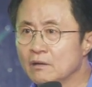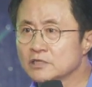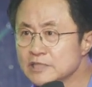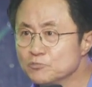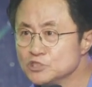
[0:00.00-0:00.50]

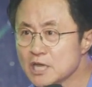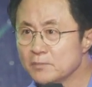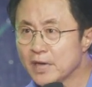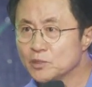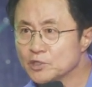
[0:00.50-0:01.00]
근데
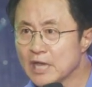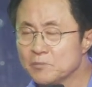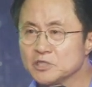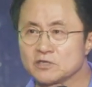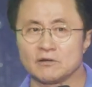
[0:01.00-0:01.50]
문제는 바로
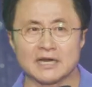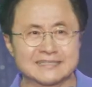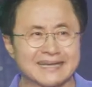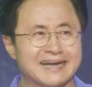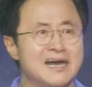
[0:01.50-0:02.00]
뭐냐면 그걸
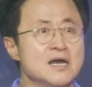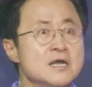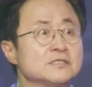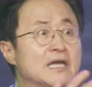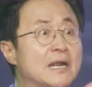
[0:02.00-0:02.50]
갖다가
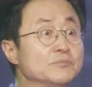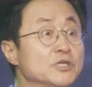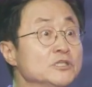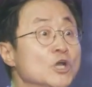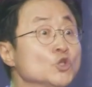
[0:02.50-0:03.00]

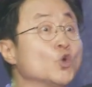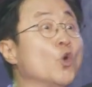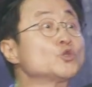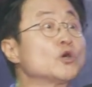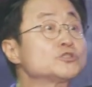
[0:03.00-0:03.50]
사람들은
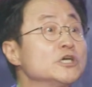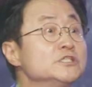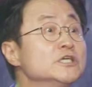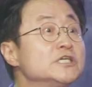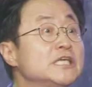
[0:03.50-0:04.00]
도덕적
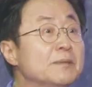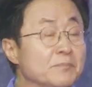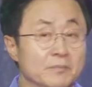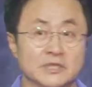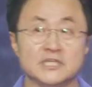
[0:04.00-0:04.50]

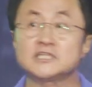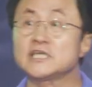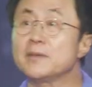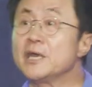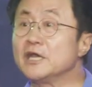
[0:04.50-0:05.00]
느낌,
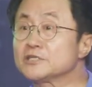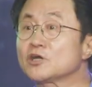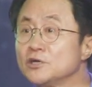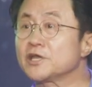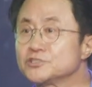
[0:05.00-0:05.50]
느낌에
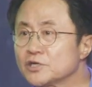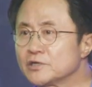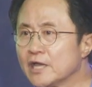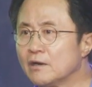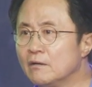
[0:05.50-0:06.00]
의해서 그걸
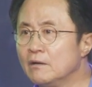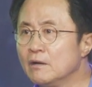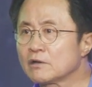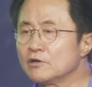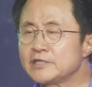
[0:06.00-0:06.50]
결정을 해요.
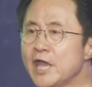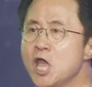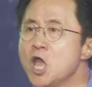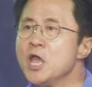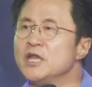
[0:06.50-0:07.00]
그런데
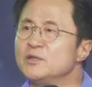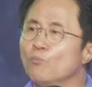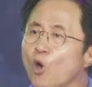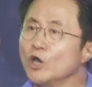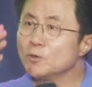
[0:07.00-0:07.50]

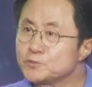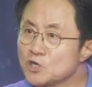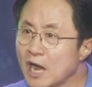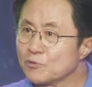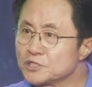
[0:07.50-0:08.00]
뭐를
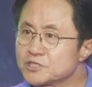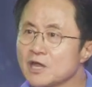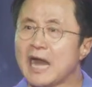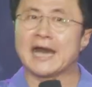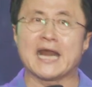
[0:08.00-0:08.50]
부정하고
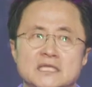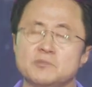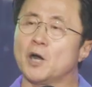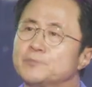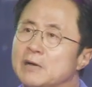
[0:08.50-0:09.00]
있어요?
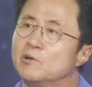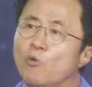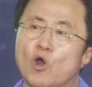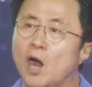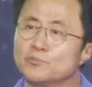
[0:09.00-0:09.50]
하나님이 없다면
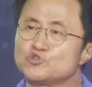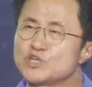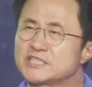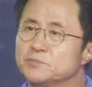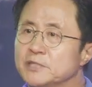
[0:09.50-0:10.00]
뭐가
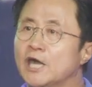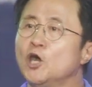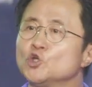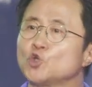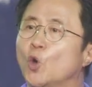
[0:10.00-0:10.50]
없는지
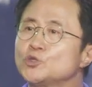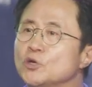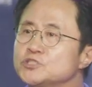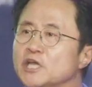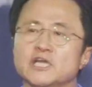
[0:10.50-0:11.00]
아십니까?
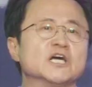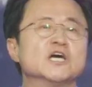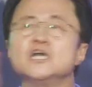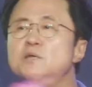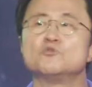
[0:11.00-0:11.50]
도덕적인
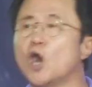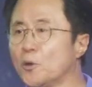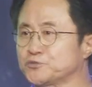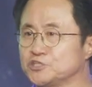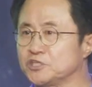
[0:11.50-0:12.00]
의무가
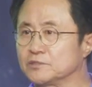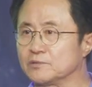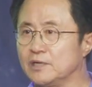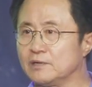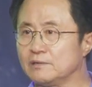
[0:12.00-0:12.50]
없어지는
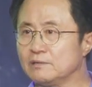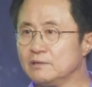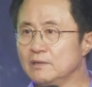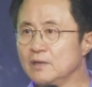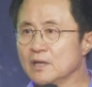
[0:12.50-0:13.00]
거예요.
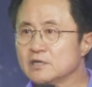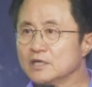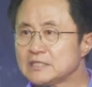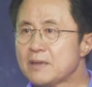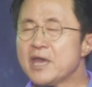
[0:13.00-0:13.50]

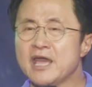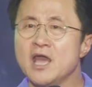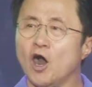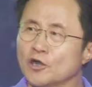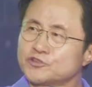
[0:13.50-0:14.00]
그렇기 때문에
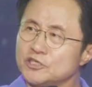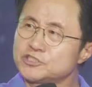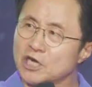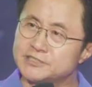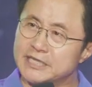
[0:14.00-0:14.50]

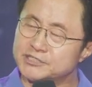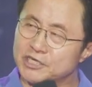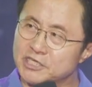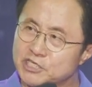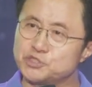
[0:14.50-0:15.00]
어떤
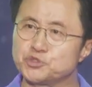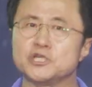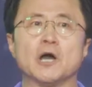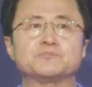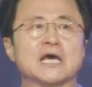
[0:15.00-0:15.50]
절대적인
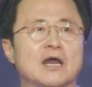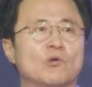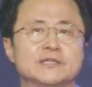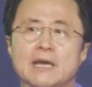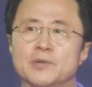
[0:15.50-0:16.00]
기준이
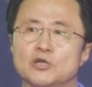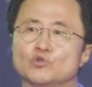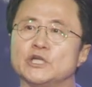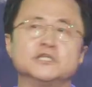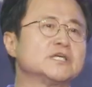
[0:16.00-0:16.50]
없다라고 한다면
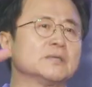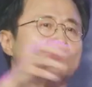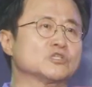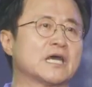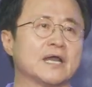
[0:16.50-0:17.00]
우린
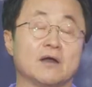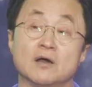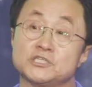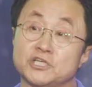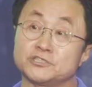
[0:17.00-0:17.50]
느낌으로 살아요.
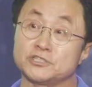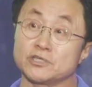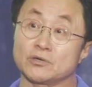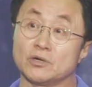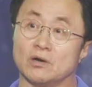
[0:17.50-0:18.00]

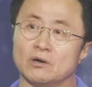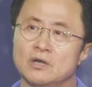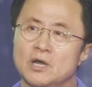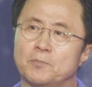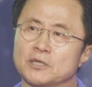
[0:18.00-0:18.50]
실질적으로
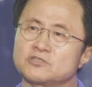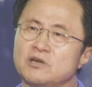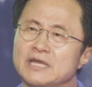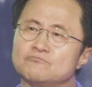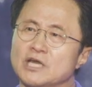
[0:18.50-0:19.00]

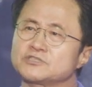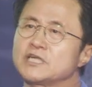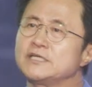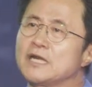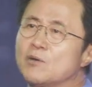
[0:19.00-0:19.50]
버틀렌
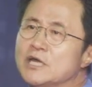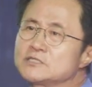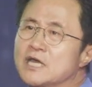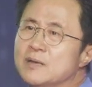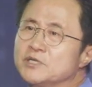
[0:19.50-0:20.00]
라셀이라고
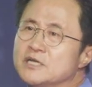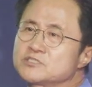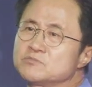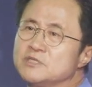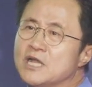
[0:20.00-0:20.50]
하는 사람이
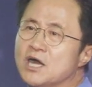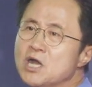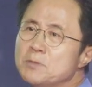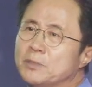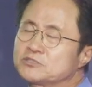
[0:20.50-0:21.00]
그랬습니다.
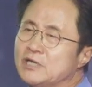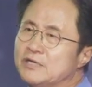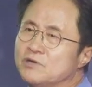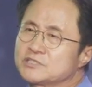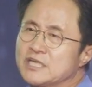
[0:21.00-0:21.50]

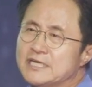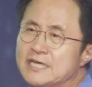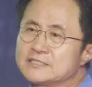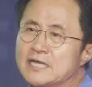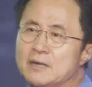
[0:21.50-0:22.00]
버틀렌
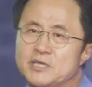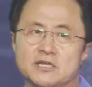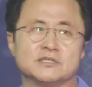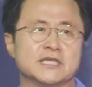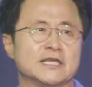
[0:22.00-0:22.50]
라셀이라는 사람이
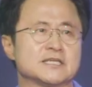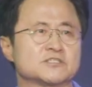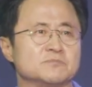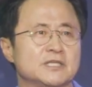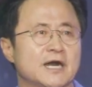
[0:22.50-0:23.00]
이런 얘기를
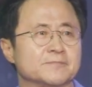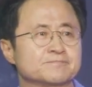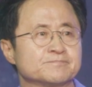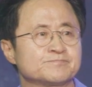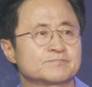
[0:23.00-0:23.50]
했습니다.
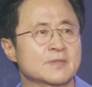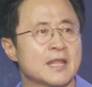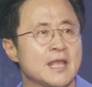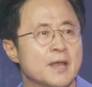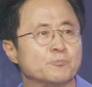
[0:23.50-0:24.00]

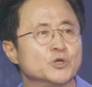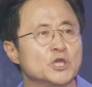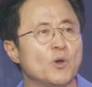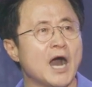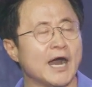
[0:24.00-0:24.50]

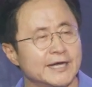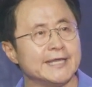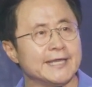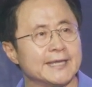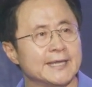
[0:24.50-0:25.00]
불의와
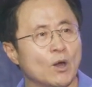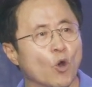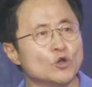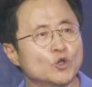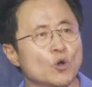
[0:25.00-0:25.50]
의,
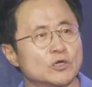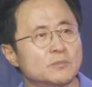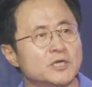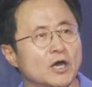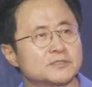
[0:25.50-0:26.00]
옳고
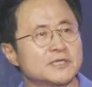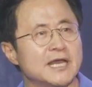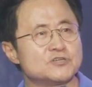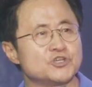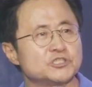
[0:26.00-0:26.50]
그름을
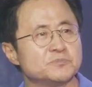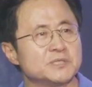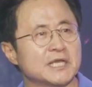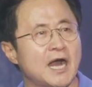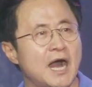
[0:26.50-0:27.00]
어떻게 알 수
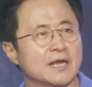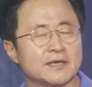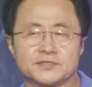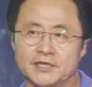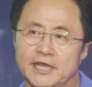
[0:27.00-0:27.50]
있습니까?
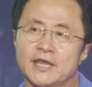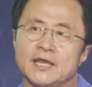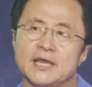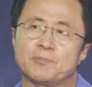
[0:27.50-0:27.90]
그랬더니